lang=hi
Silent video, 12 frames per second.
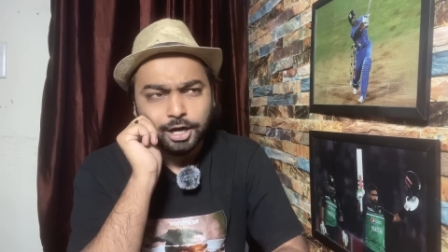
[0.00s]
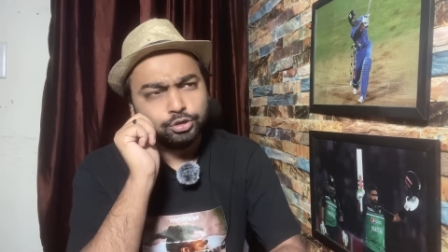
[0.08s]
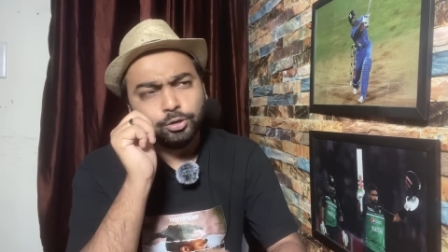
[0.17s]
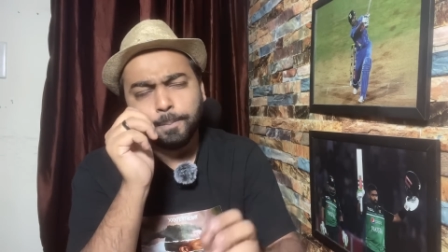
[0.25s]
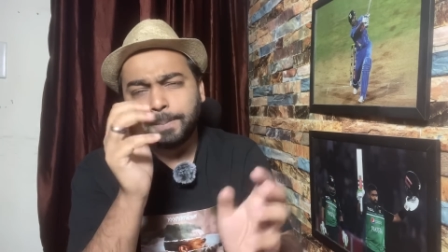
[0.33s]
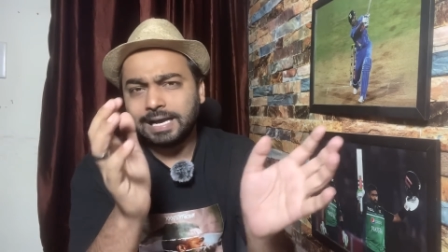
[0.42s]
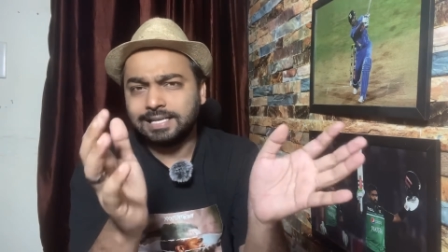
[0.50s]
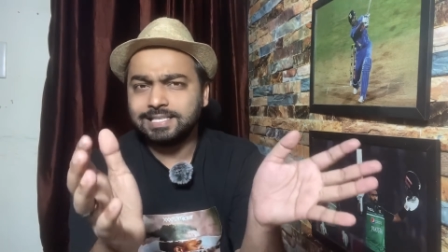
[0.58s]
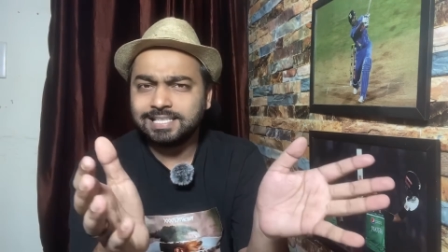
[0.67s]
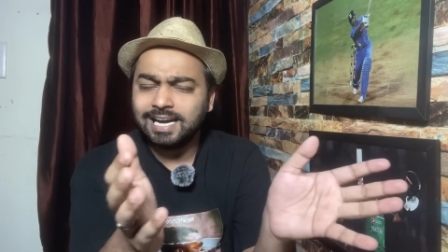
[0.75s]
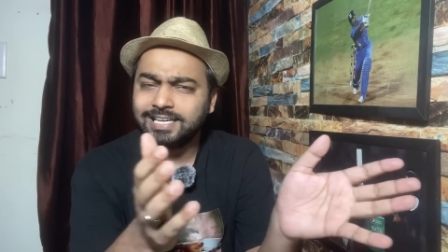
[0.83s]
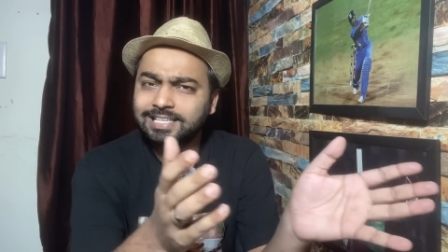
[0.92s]
तो
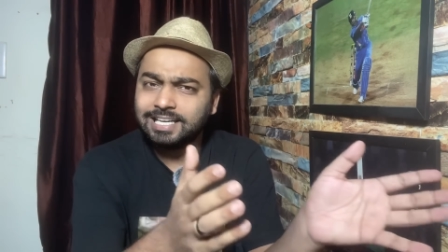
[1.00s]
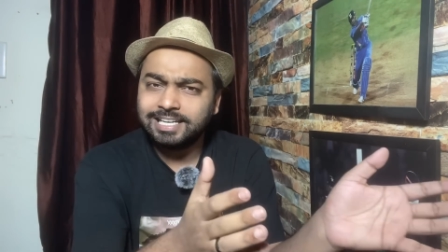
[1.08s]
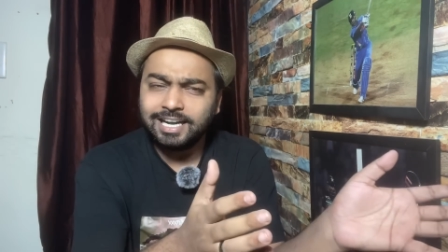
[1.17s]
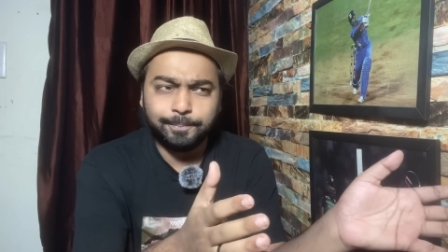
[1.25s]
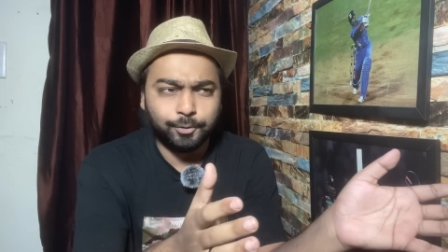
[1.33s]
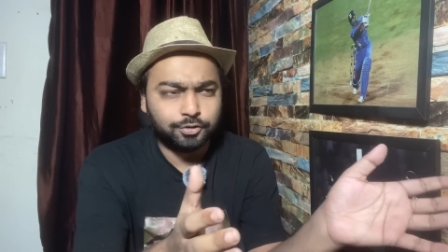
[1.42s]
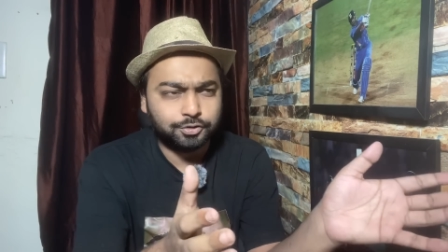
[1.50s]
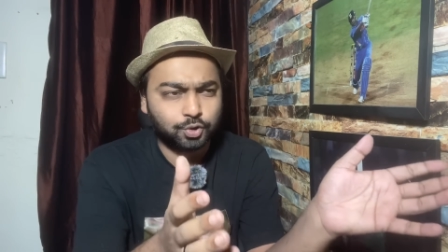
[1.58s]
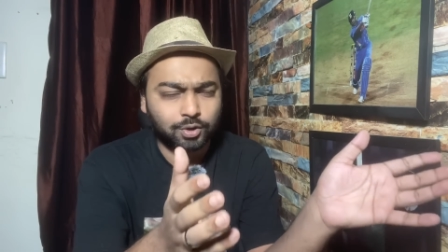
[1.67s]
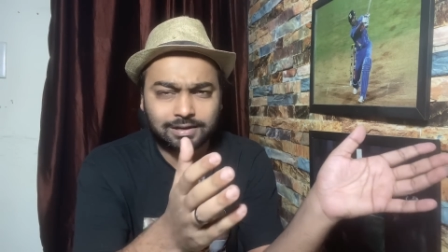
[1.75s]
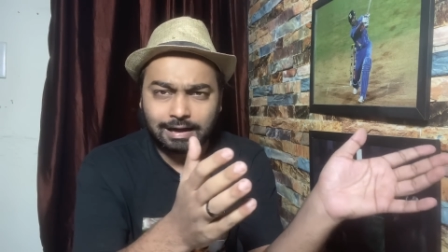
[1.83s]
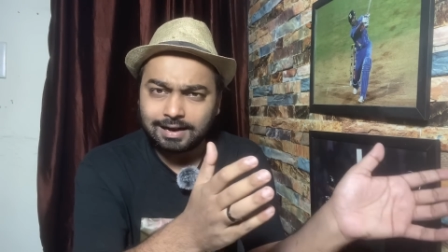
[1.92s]
पाकिस्तान क्रिकेट बोर्ड जो
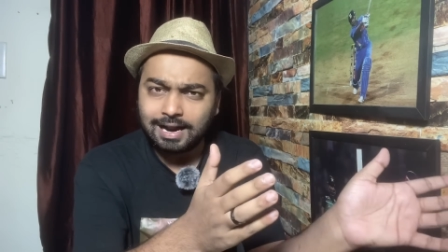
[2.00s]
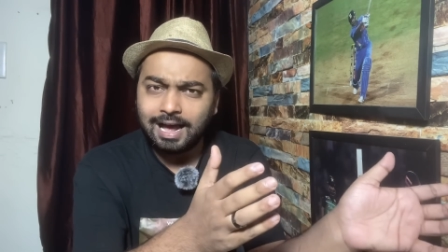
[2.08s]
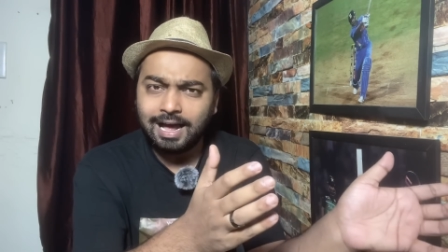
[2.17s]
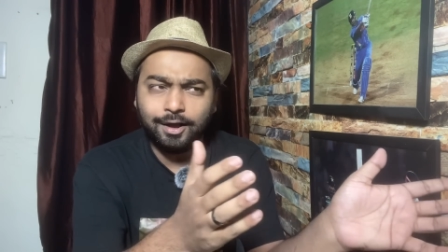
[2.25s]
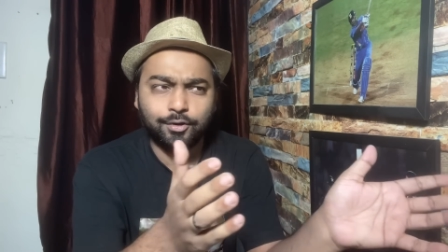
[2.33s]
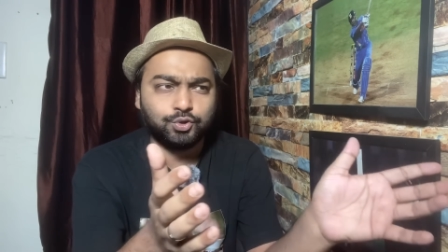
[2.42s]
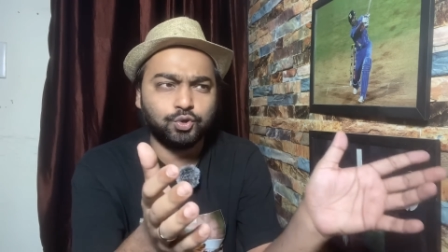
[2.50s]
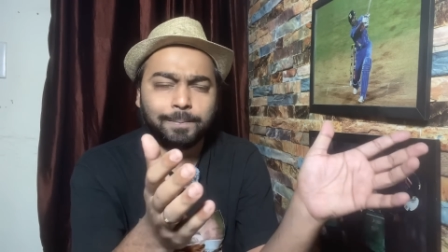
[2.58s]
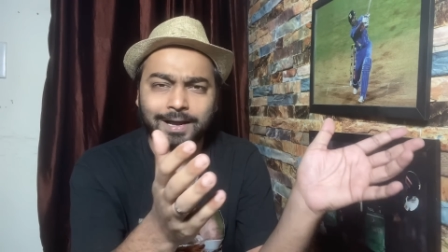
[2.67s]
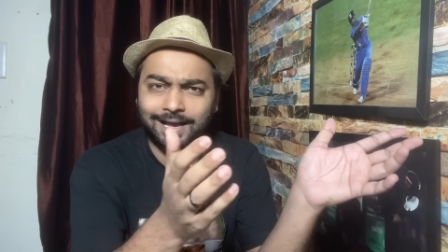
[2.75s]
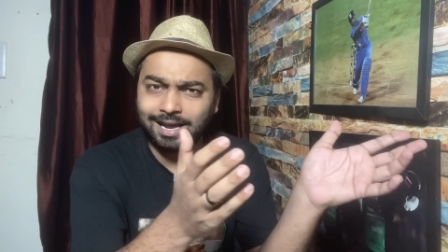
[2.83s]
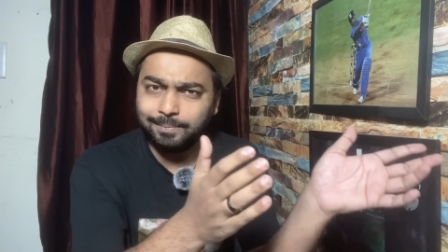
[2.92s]
कर रहा है और जो
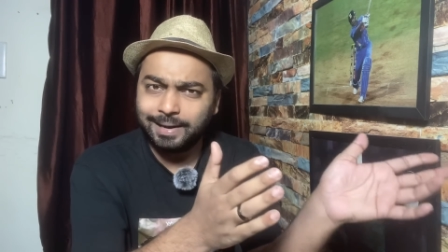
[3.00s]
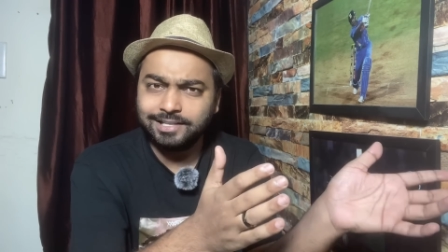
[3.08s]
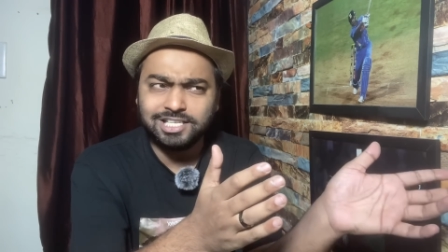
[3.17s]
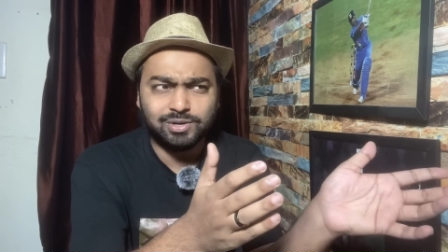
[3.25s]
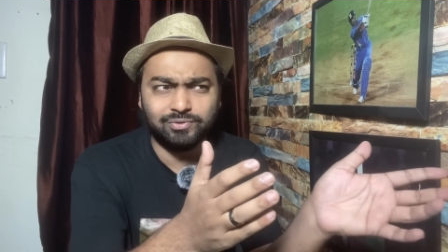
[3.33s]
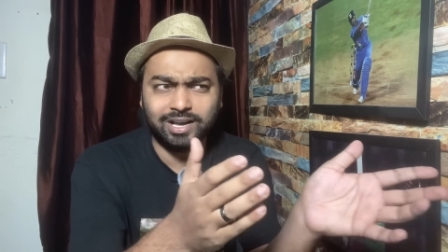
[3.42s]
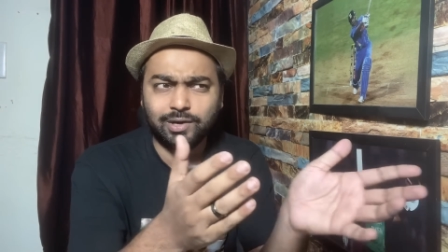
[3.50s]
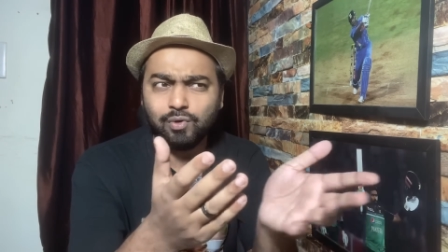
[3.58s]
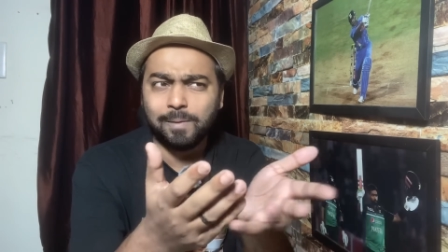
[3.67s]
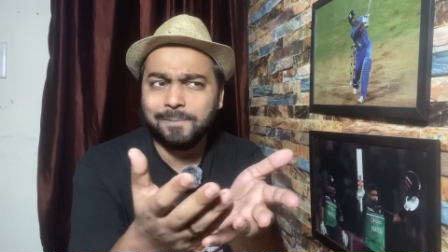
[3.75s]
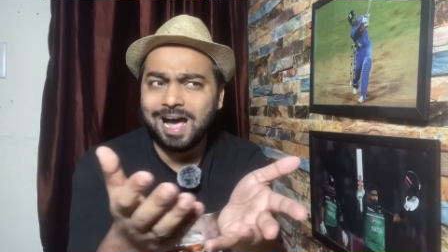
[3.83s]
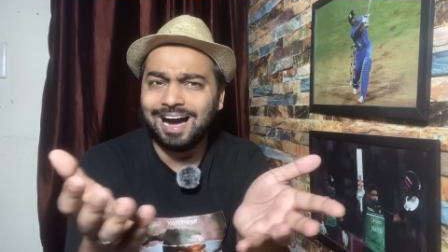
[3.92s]
बयानबाजी हुआ है वो
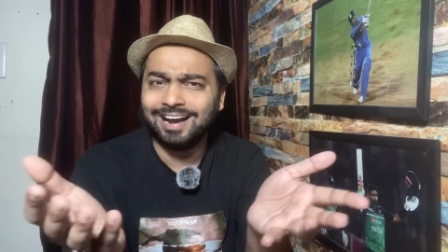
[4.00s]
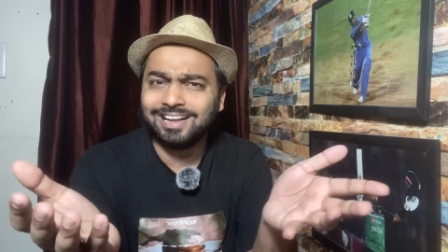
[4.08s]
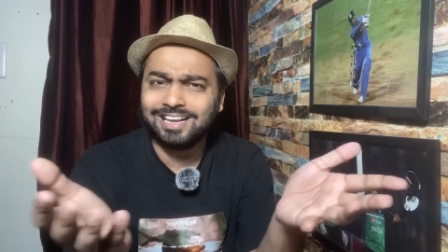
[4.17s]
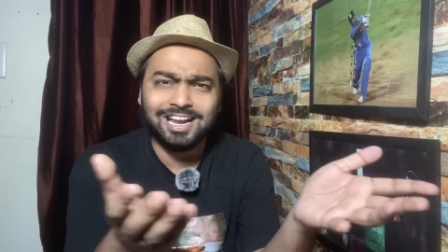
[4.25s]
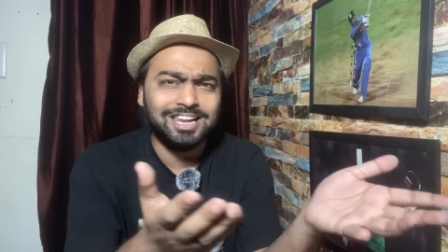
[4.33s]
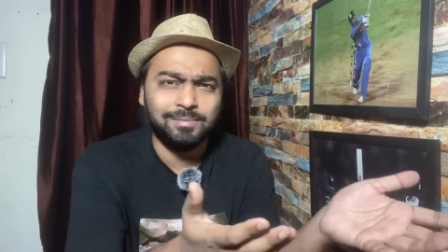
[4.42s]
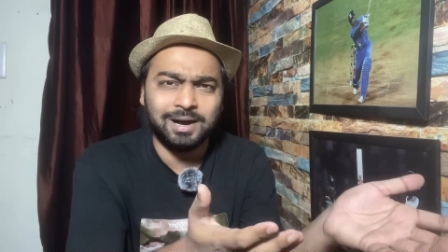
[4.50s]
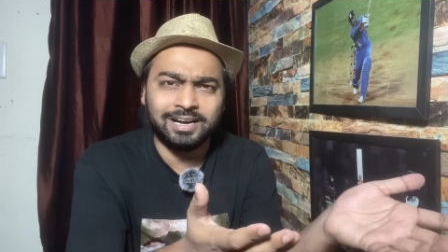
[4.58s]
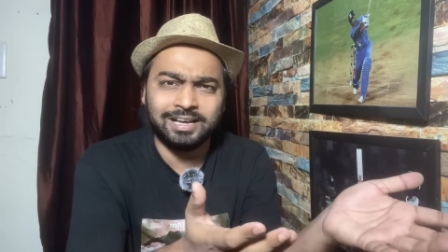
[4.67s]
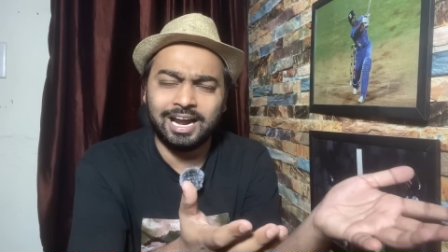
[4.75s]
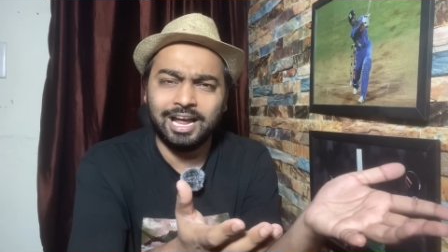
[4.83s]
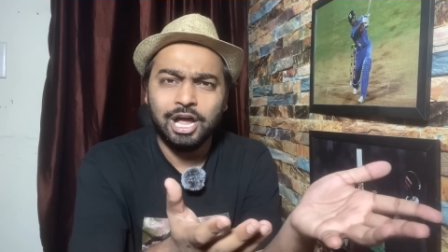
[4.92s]
अपना हक के लिए मांग
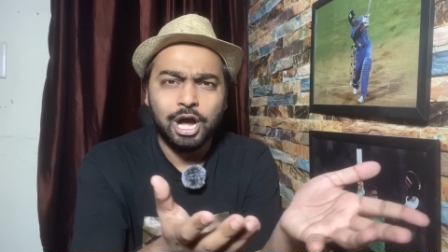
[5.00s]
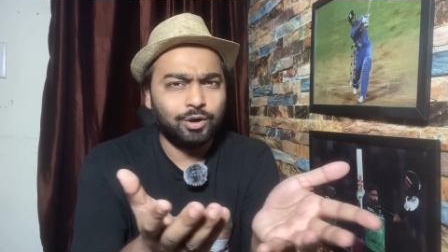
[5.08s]
रहा है